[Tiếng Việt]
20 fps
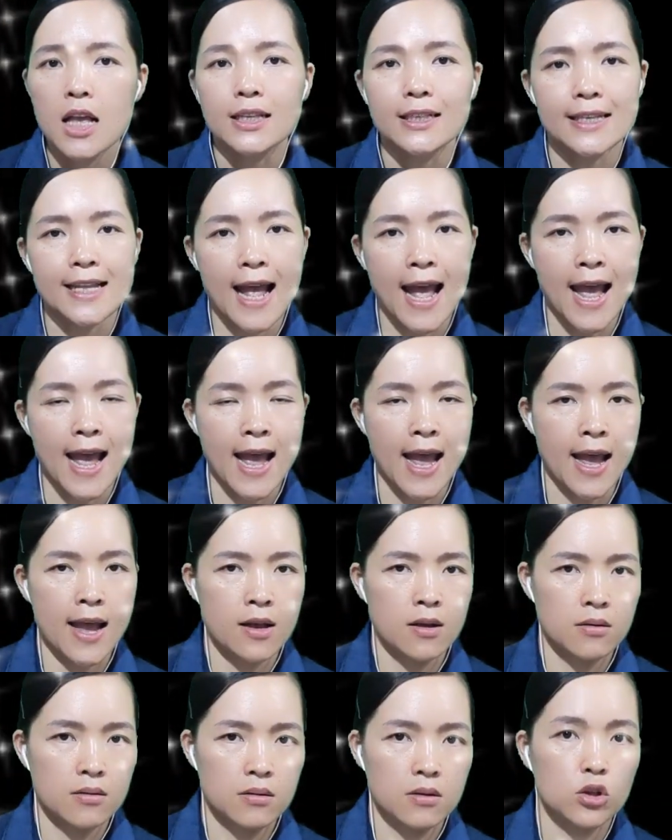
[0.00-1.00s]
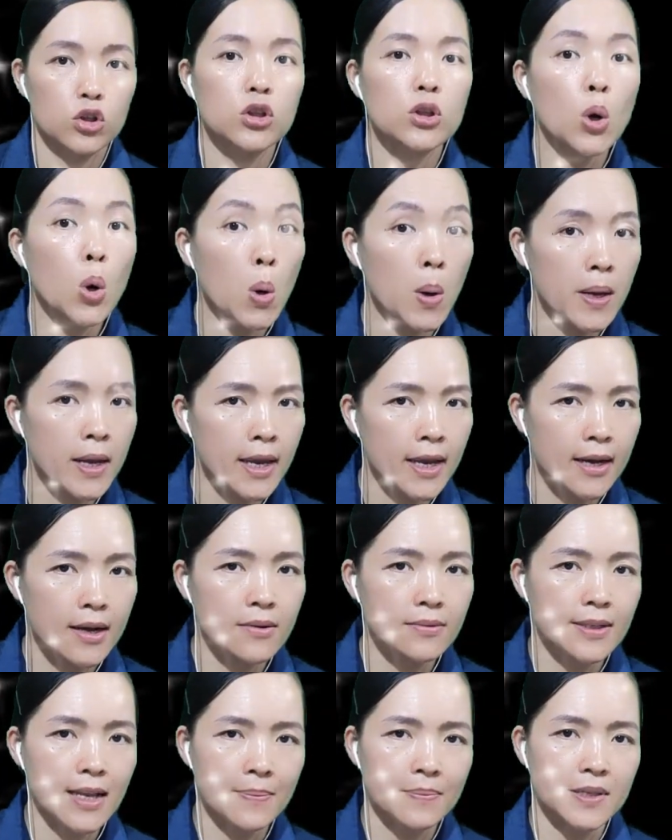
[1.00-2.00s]
"Dạ, tôi không
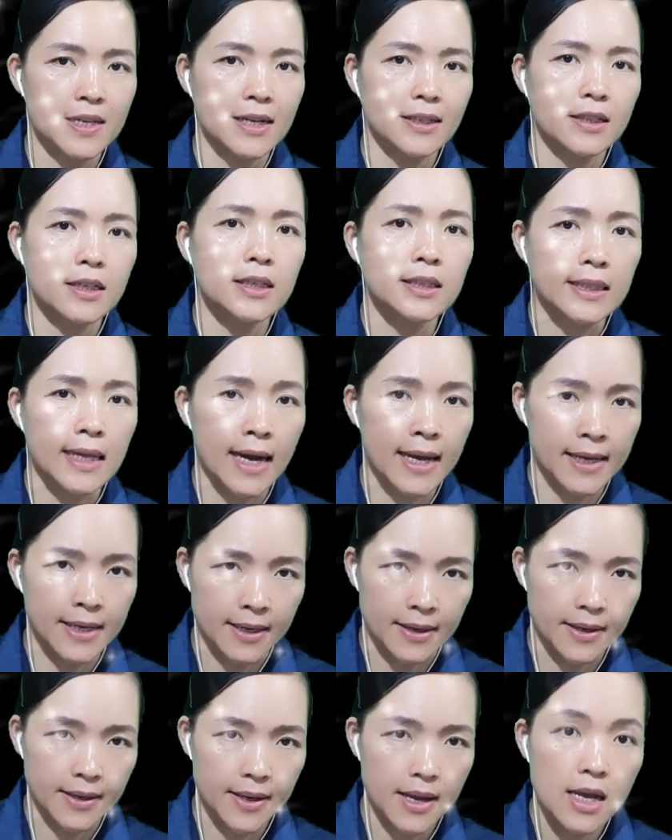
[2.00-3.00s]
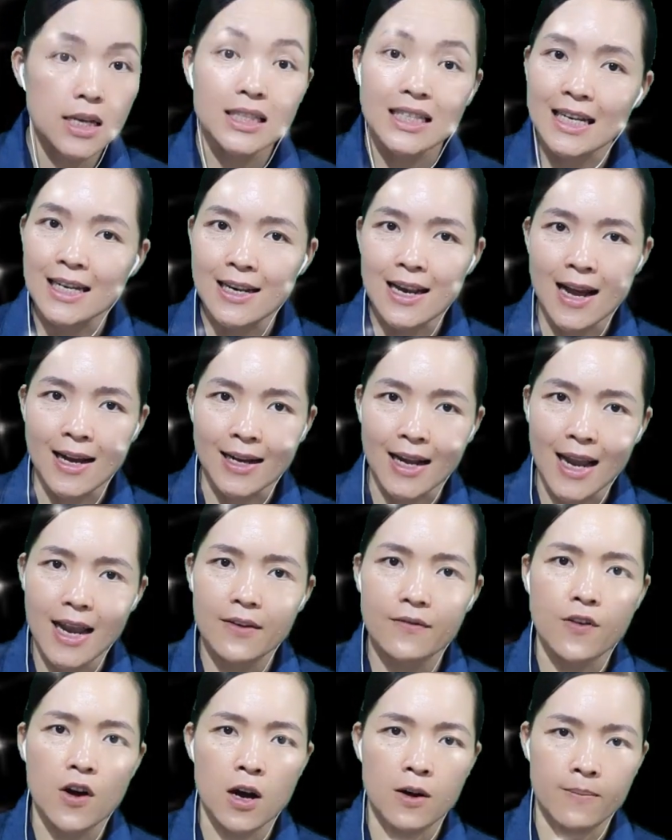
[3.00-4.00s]
dám chắc thưa thầy, chỉ là nghe
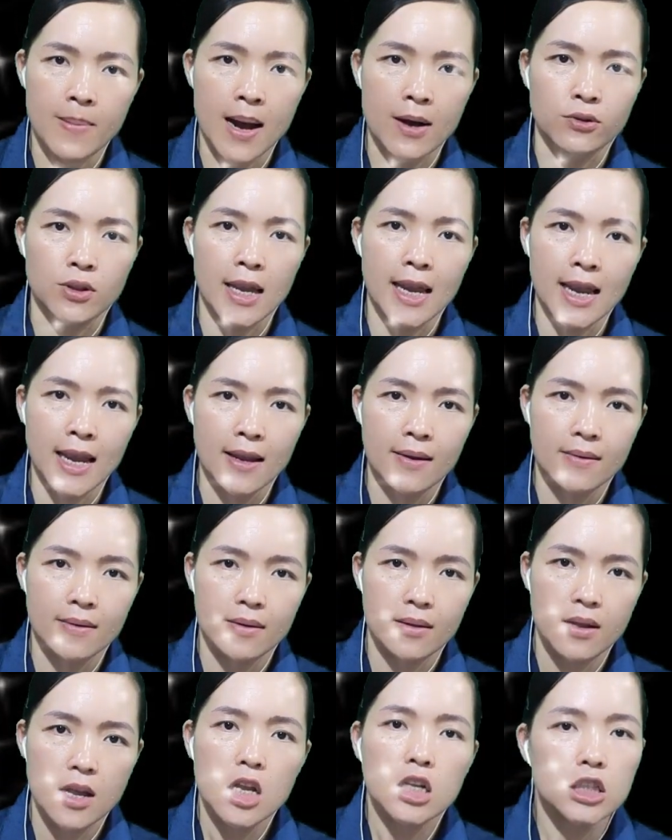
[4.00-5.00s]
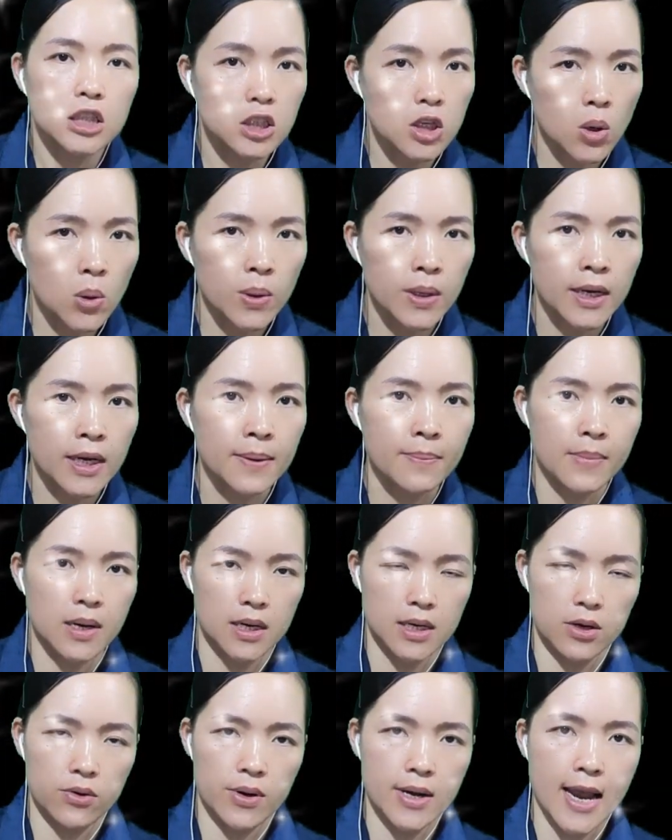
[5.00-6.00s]
vợ bảo thế, rồi mới
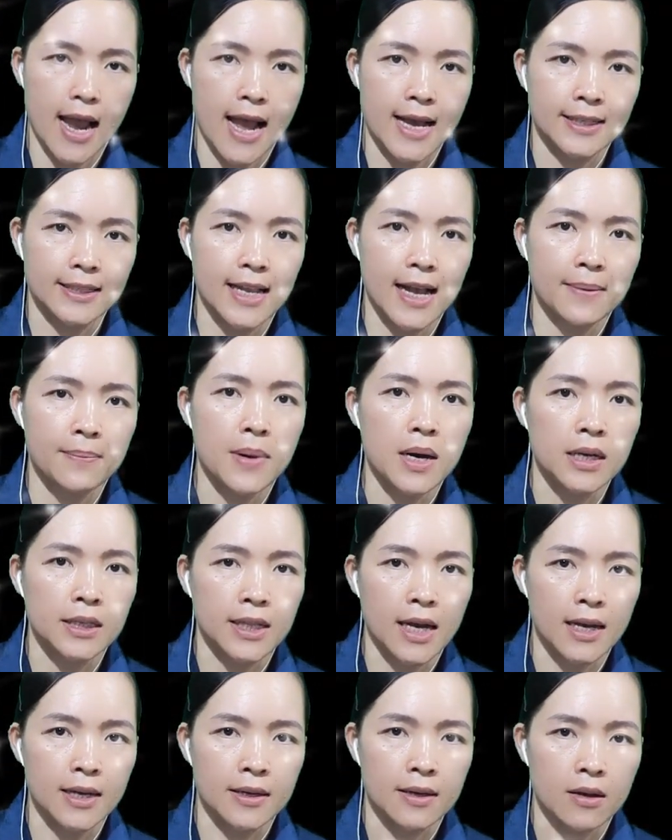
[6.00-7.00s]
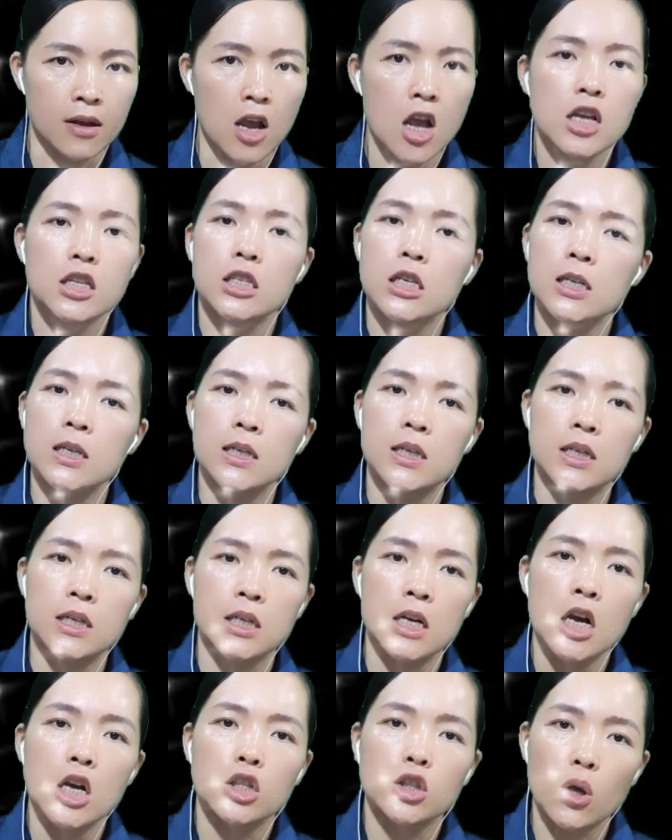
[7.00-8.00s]
hối hả sang mời thầy,
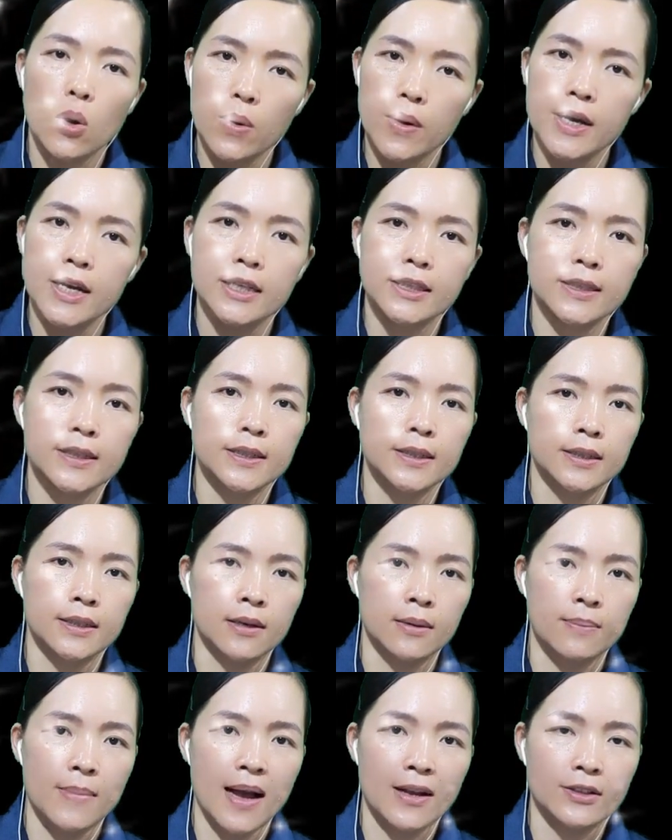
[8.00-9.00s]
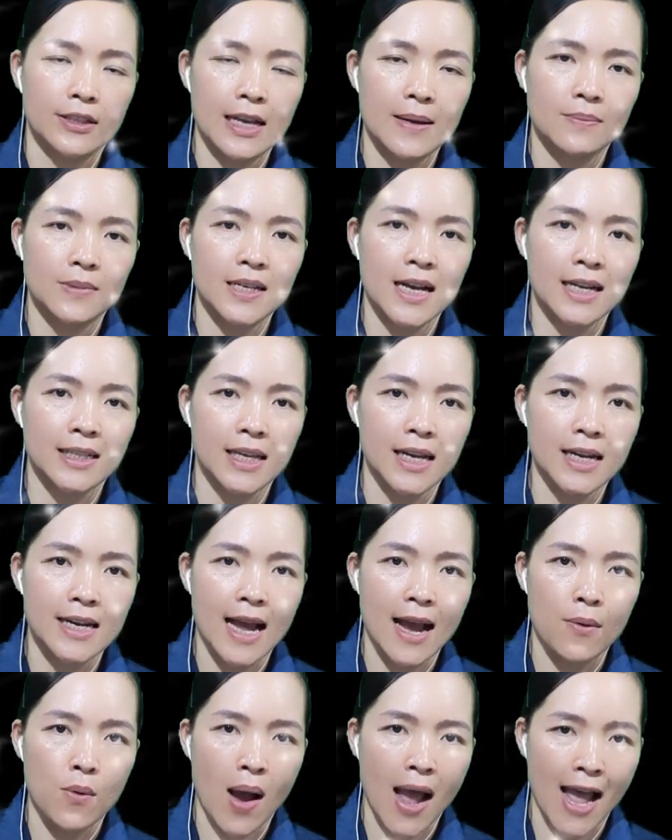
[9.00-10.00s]
chứ tôi chưa thử vào xem cha thế
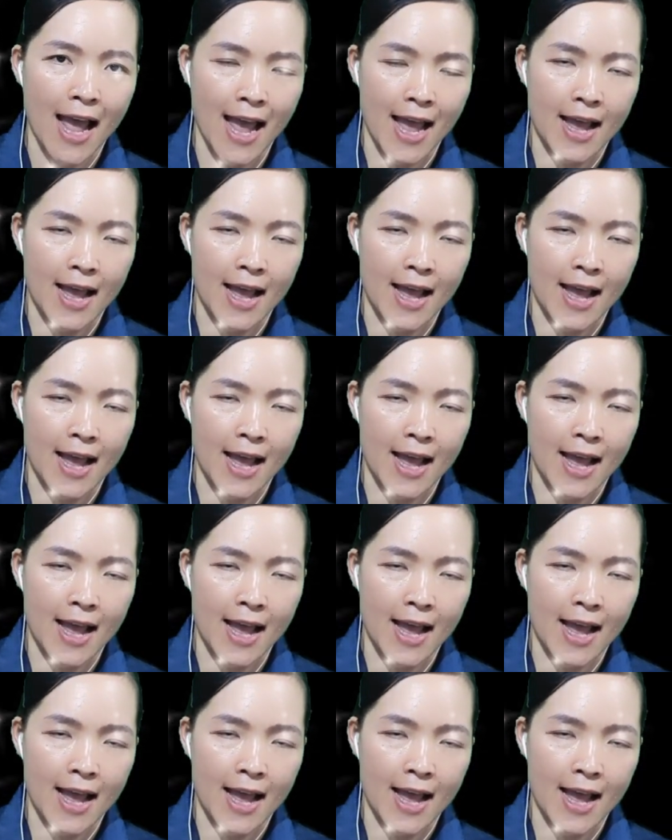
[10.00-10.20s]
nào ạ.